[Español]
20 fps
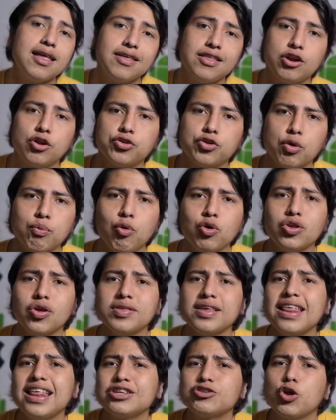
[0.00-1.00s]
del otro mundo,
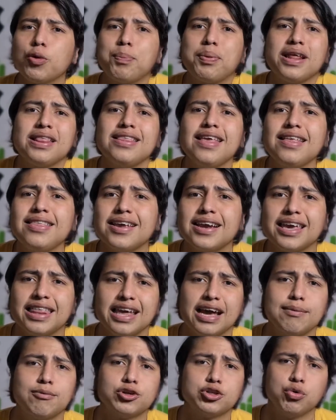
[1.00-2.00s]
nada sorprendente que
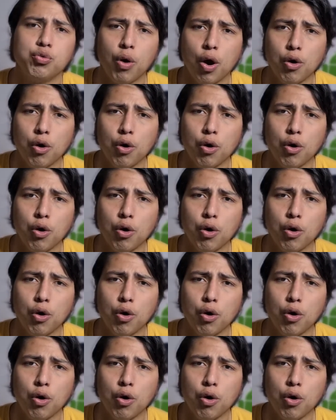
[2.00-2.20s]
digamos wow